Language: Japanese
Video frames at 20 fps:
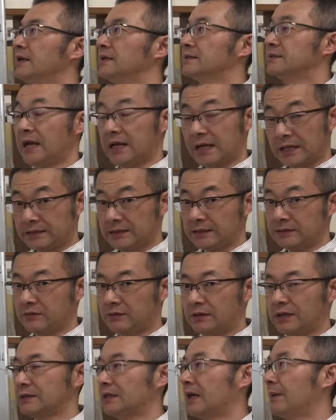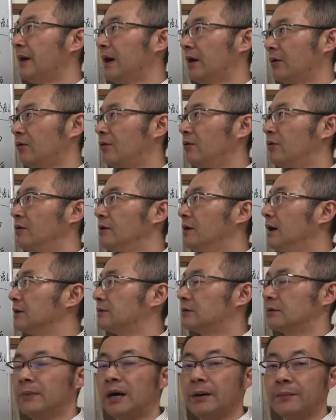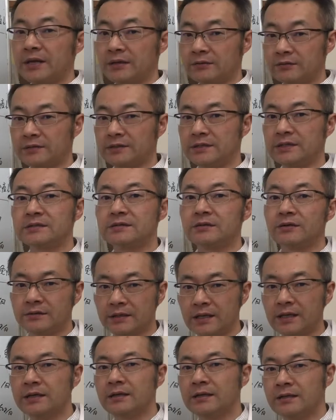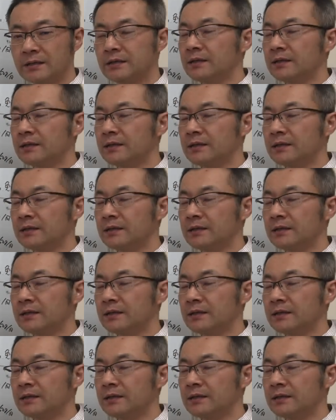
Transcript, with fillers: 魚とか卵あと豆類ですよね